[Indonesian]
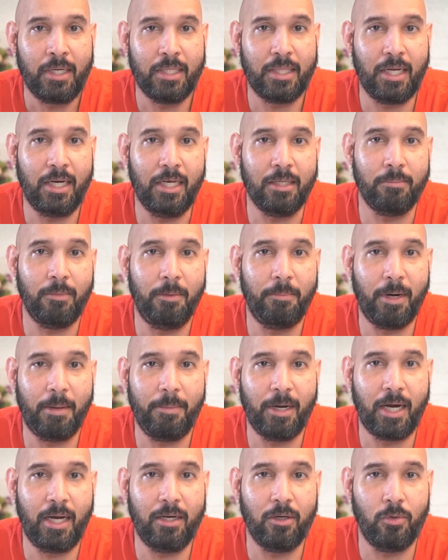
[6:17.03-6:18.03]
kita lihat
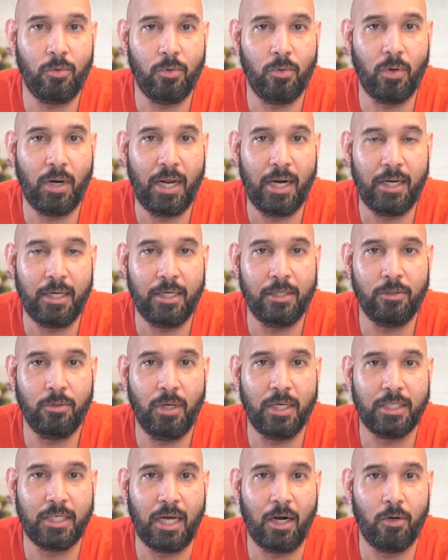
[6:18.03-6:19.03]
beberapa kali Kukurela dan
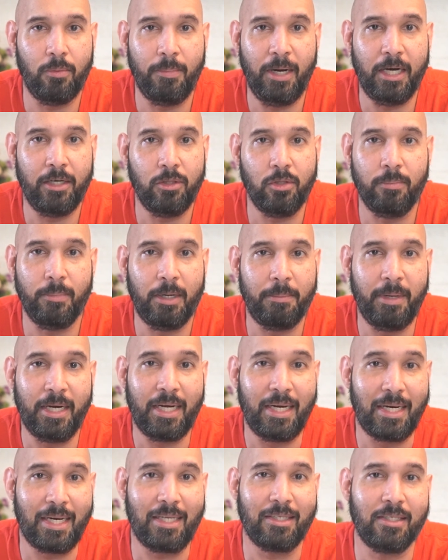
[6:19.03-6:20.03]
juga Shaloba itu
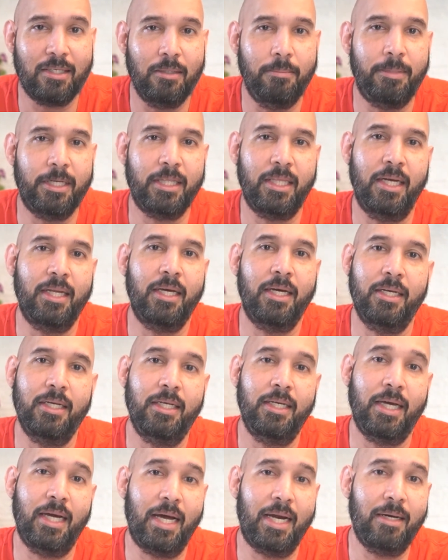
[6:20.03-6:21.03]
bermain keras di pertandingan
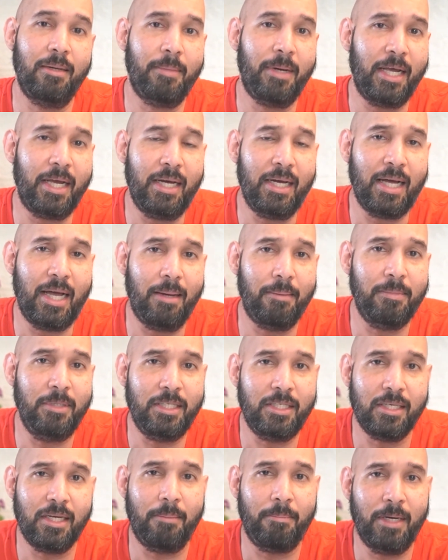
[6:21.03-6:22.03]
ini karena mereka nggak
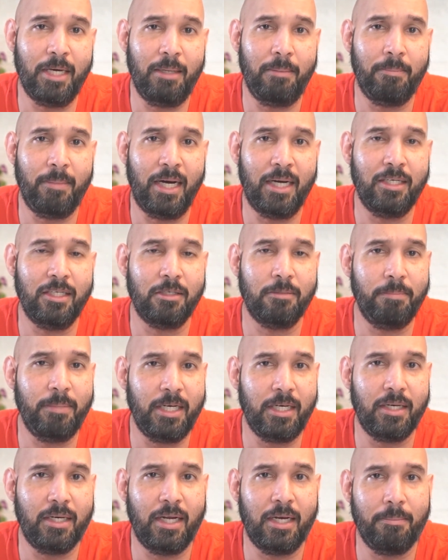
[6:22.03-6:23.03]
bisa mengimbangi
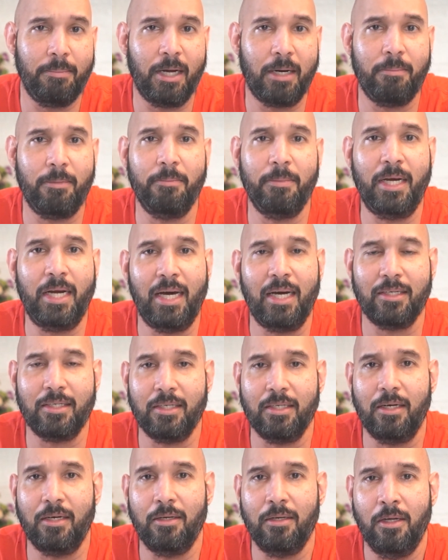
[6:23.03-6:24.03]
speed dari para pemain
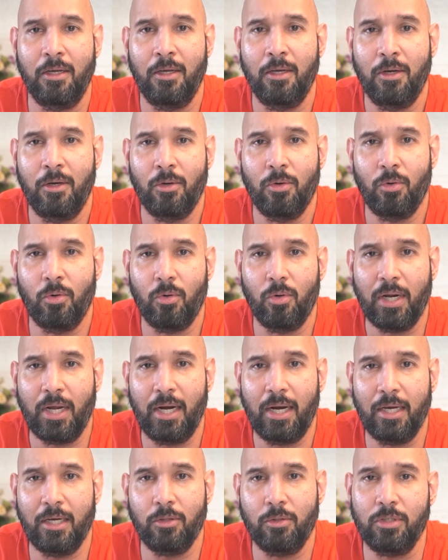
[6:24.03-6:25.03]
Arsenal
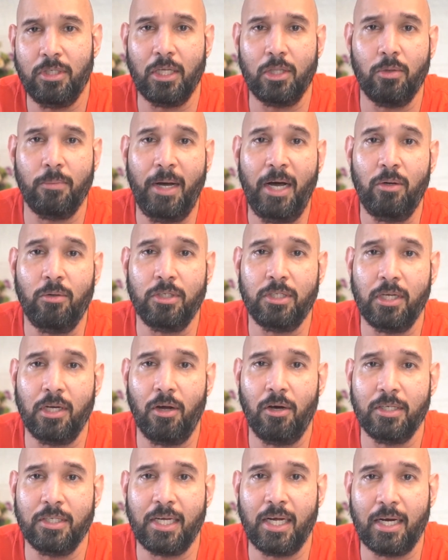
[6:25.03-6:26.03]
Kukurela itu jatuh bangun si
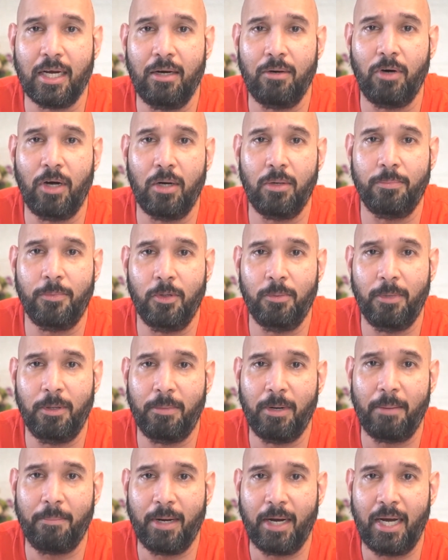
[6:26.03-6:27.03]
lawan Saka walaupun
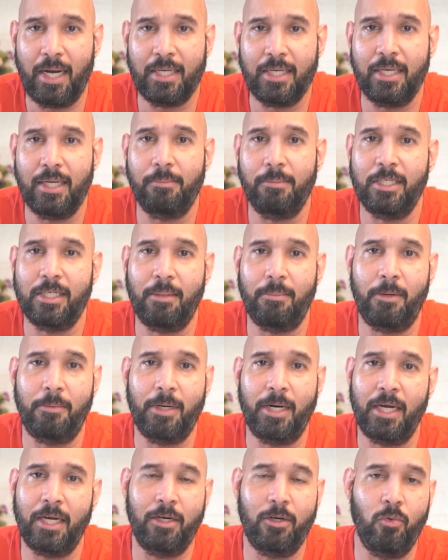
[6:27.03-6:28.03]
beberapa kali dia bisa
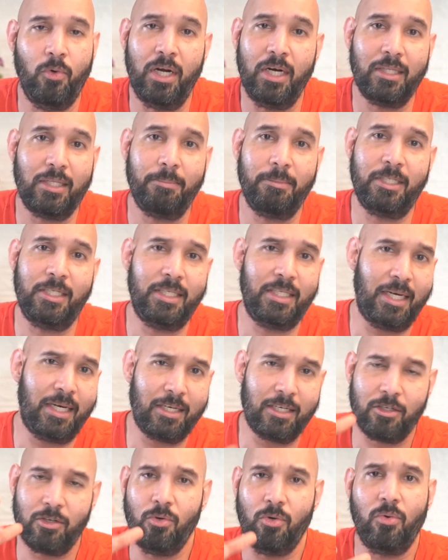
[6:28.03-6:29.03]
memenangi duel tapi secara
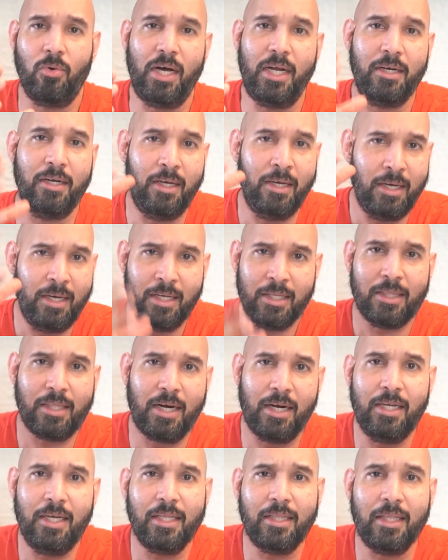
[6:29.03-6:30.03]
keseluruhan
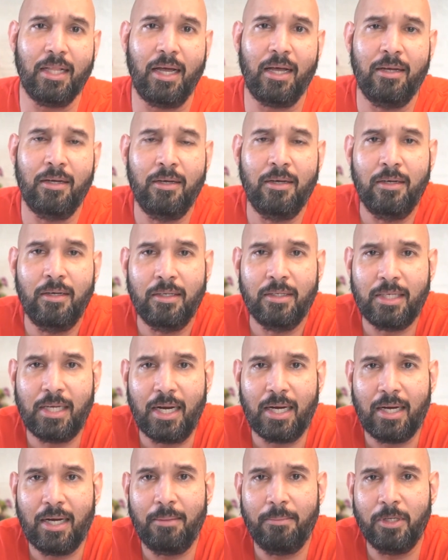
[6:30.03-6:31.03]
terlihatlah
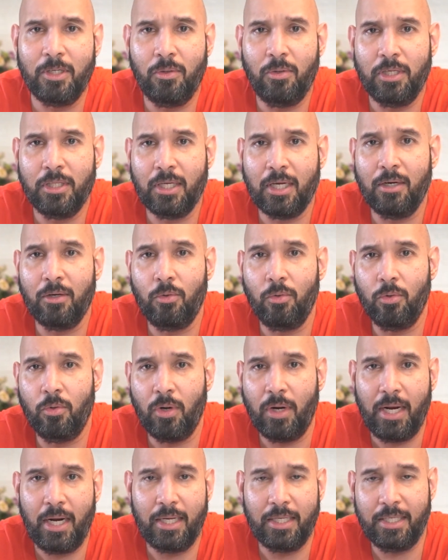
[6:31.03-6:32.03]
Saka menyulitkan
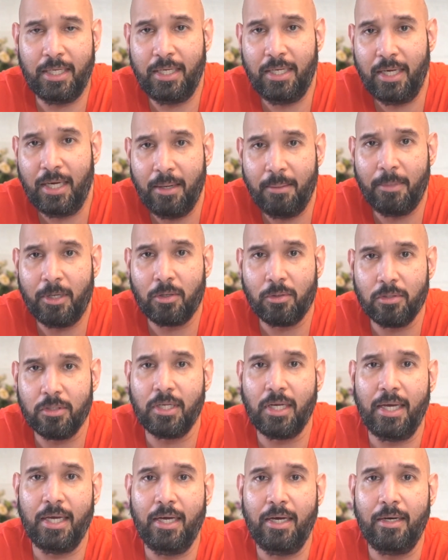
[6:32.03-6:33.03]
Kukurela. Jadi ya menurut
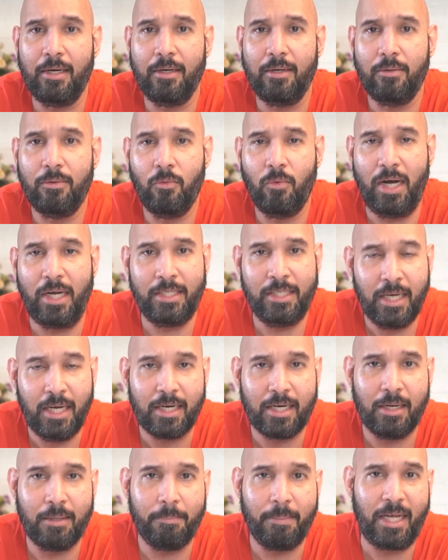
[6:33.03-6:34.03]
saya
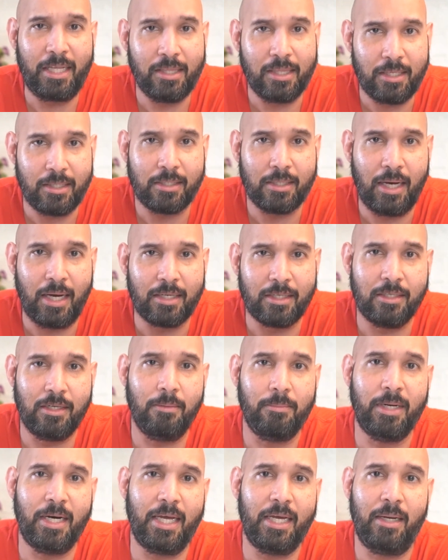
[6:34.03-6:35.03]
wajar dan pantas
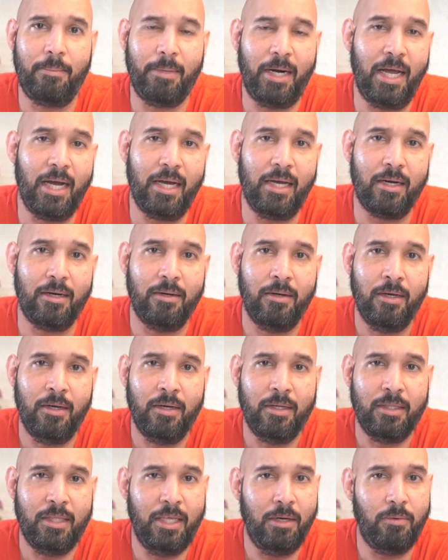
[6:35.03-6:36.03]
Arsenal meraih kemenangan.
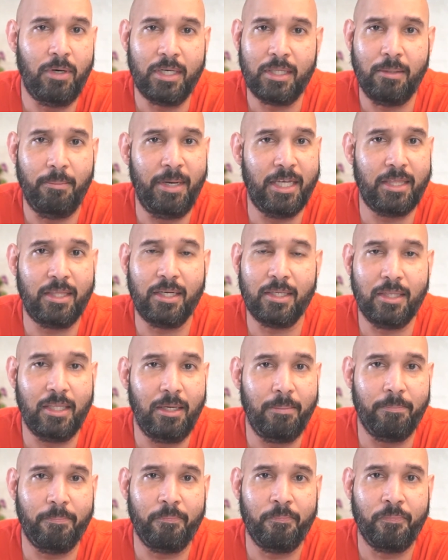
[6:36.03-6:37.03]
They were the better
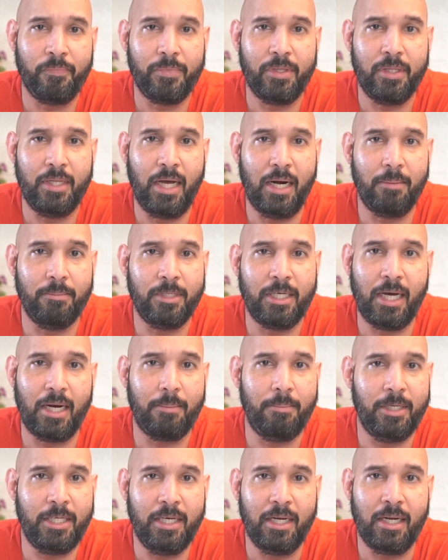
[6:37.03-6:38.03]
team dalam cara
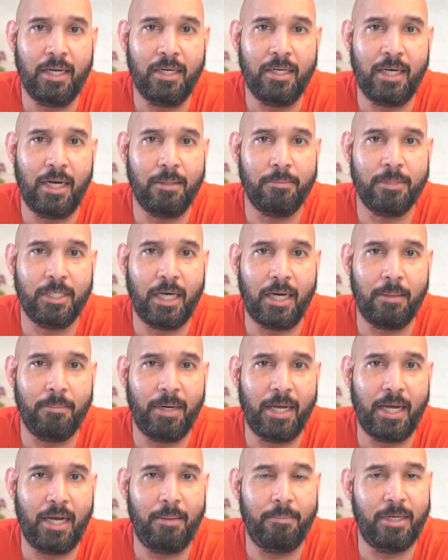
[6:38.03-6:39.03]
menyerang, dalam cara
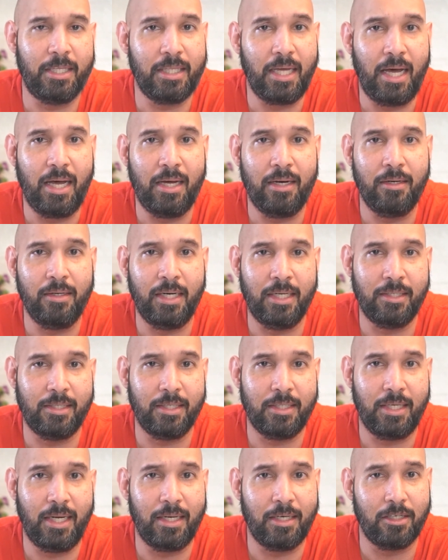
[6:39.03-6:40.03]
mereka bertahan, dan
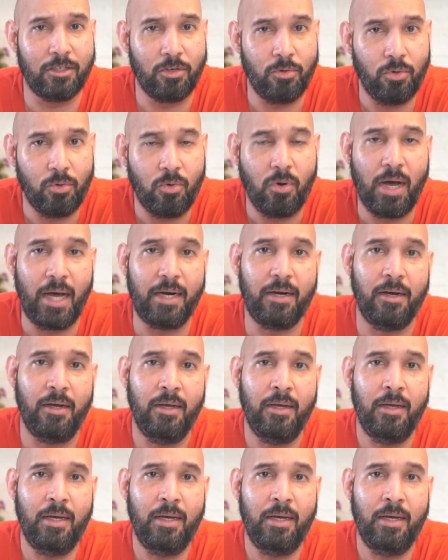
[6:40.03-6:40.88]
secara keseluruhan